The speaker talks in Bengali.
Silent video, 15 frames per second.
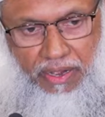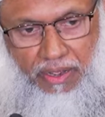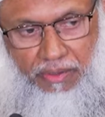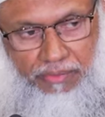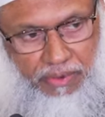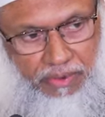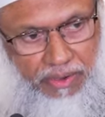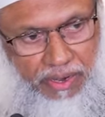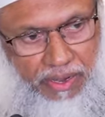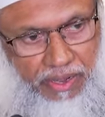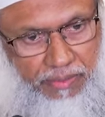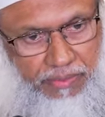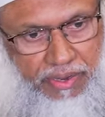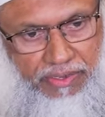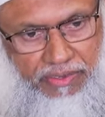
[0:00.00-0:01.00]
আলহামদুলিল্লাহ
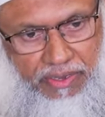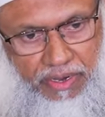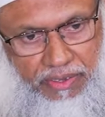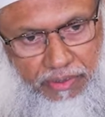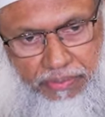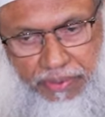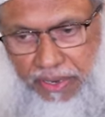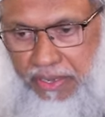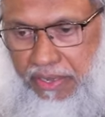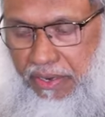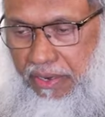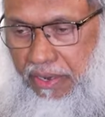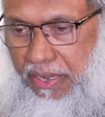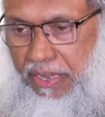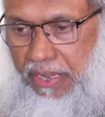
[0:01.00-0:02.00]
আমরা সিরাতে পাকের
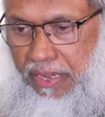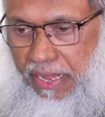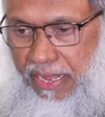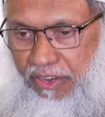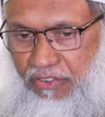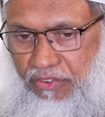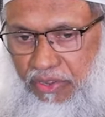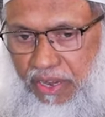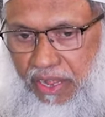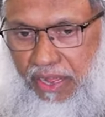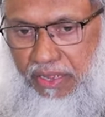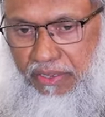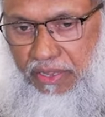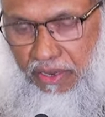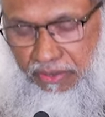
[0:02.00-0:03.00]
আলোচনা
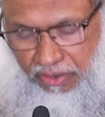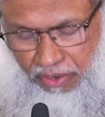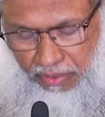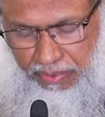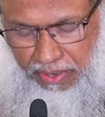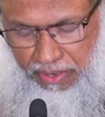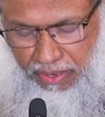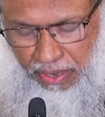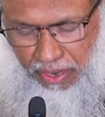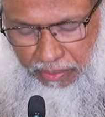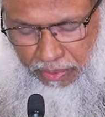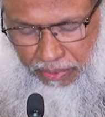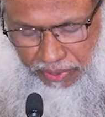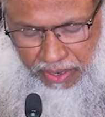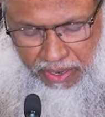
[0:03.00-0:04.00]
সিরাত নবী
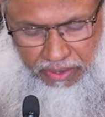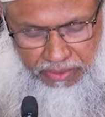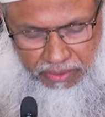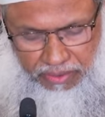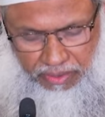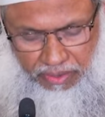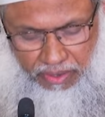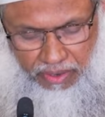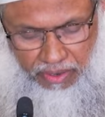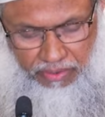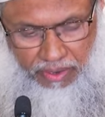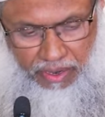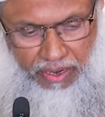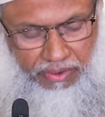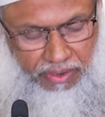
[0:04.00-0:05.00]
আবু বকর সিদ্দিক
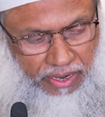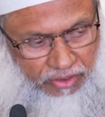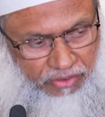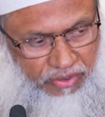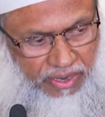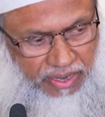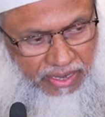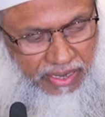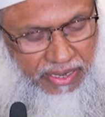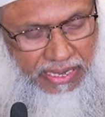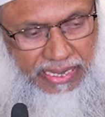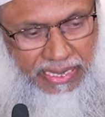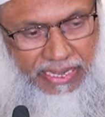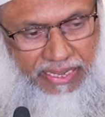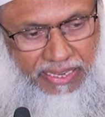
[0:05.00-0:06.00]
রাজিল্লাহ আলোচনায়
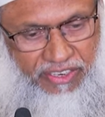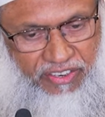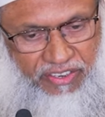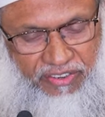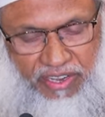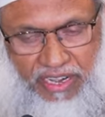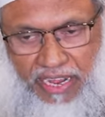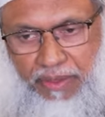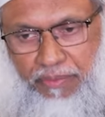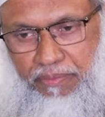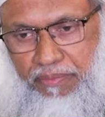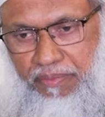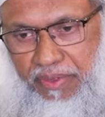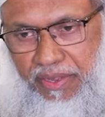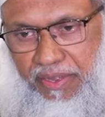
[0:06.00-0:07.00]
এসেছিলাম
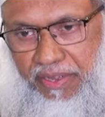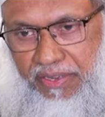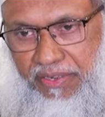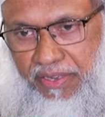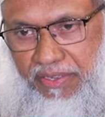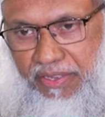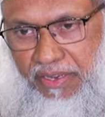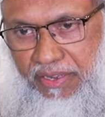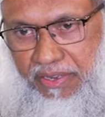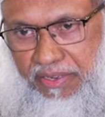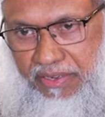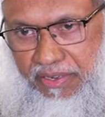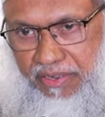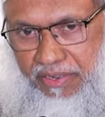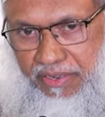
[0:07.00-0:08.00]
যে তিনি
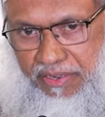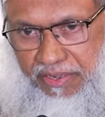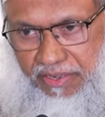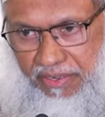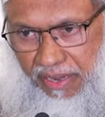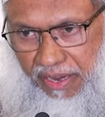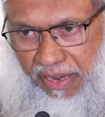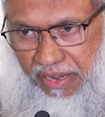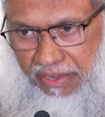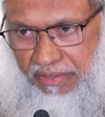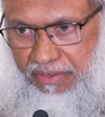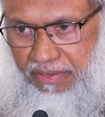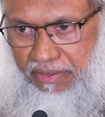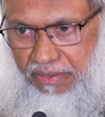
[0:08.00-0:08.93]
জাকাত